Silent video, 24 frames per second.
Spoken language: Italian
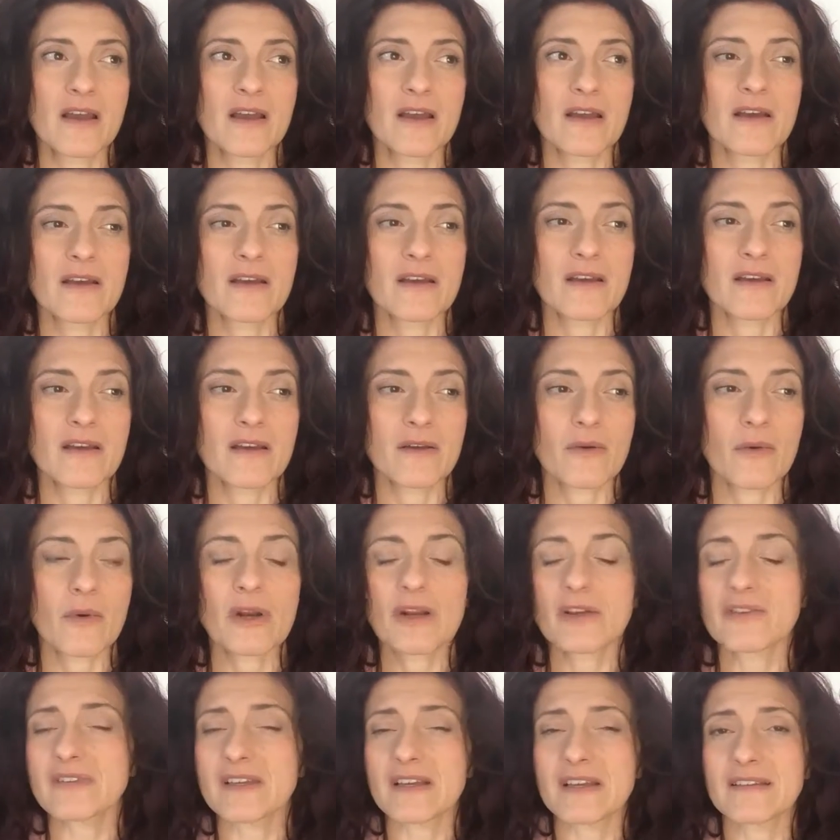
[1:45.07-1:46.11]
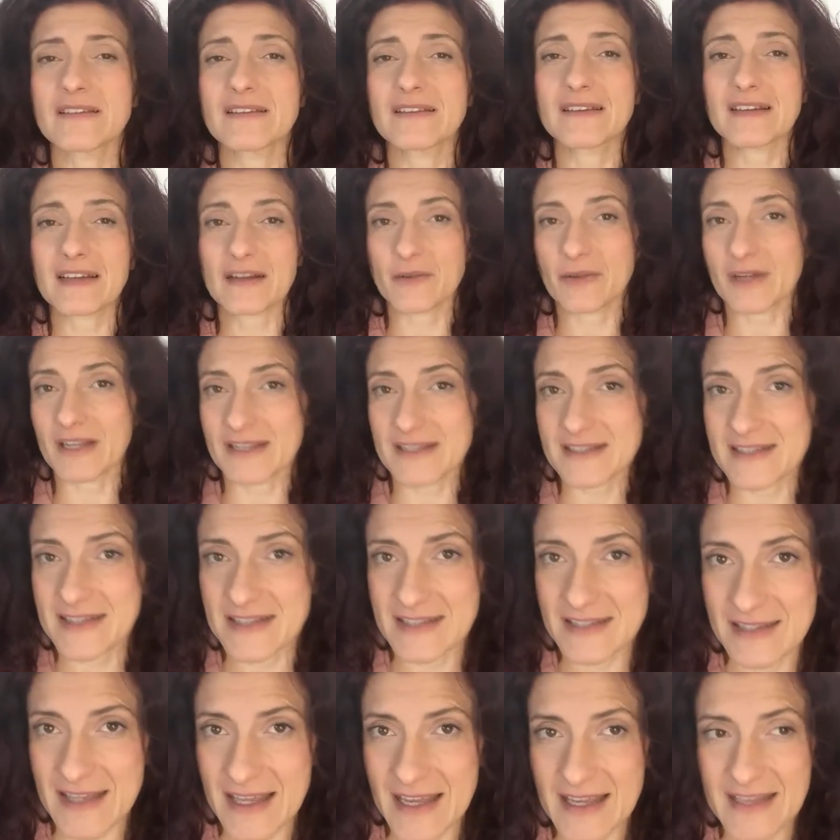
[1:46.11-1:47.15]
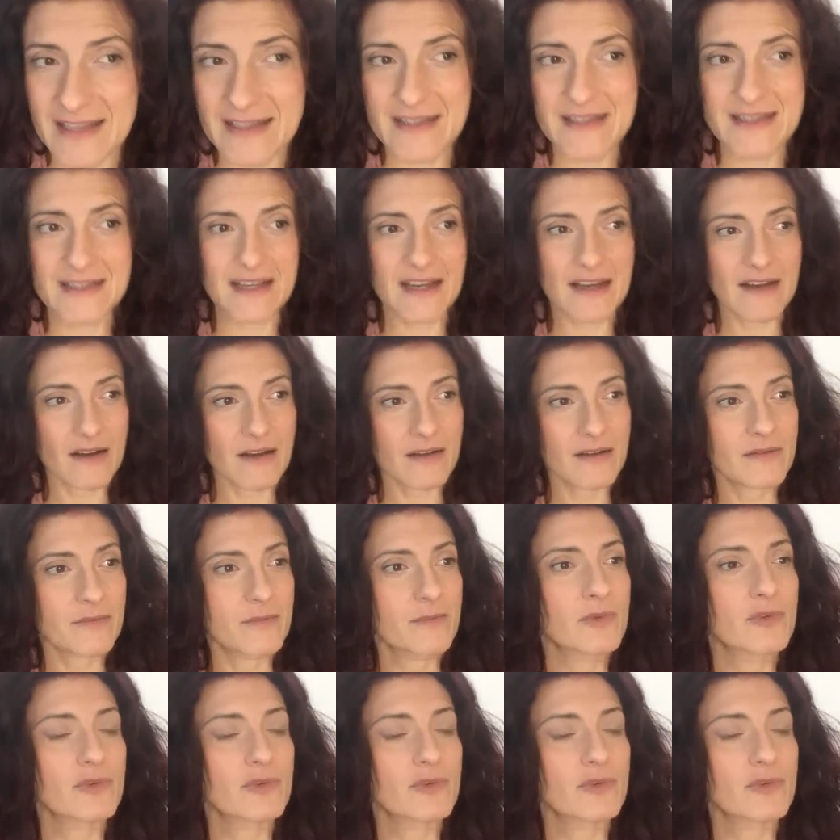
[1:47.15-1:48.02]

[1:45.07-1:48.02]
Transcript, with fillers: eh, qualcosa che ti crea una resistenza,